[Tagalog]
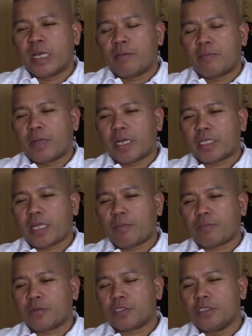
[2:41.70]

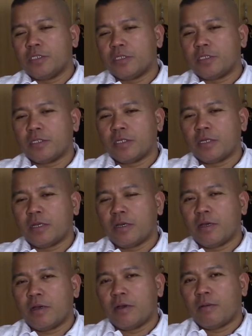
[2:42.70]
Pagkatapos,
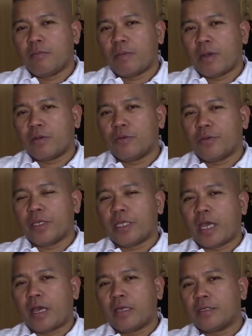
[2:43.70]
pag uwi
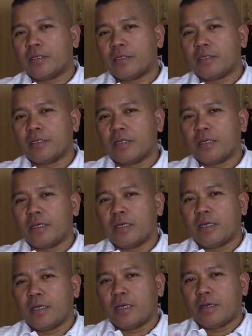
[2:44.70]
niya,
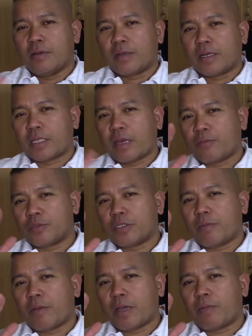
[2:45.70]
pagkatapos
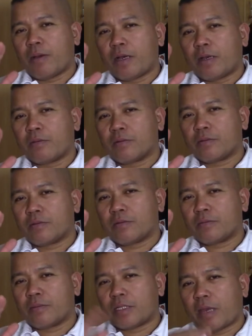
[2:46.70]
niya mga ibang,
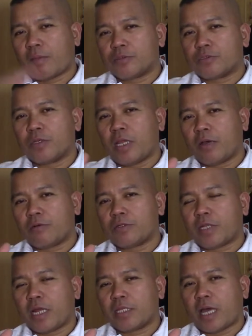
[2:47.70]
pagkatapos yung ilang
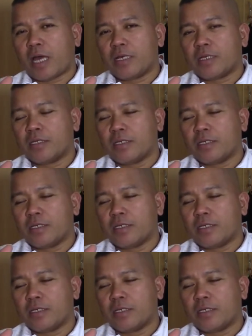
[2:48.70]
kontrata,